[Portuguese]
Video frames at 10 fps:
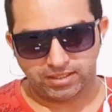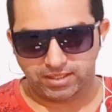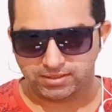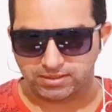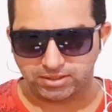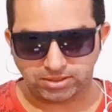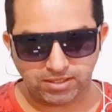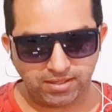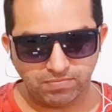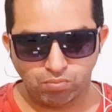
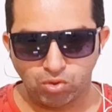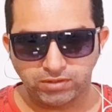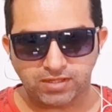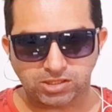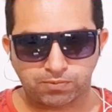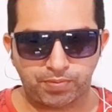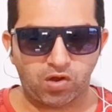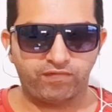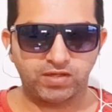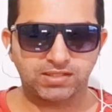Existem muitas
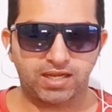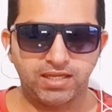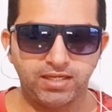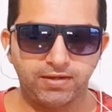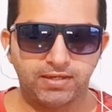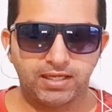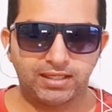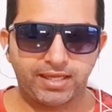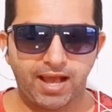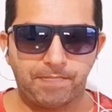provas aí
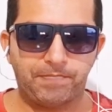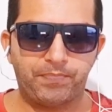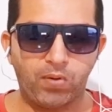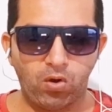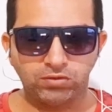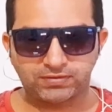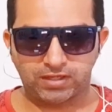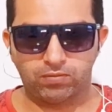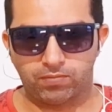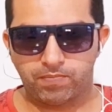que
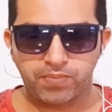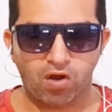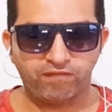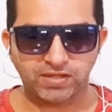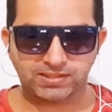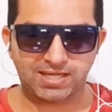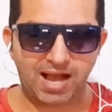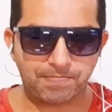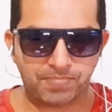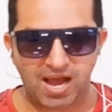apontam, provas
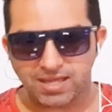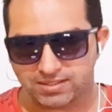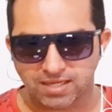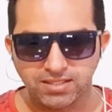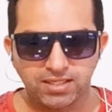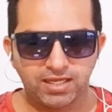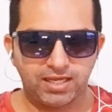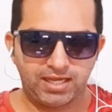cabais aí,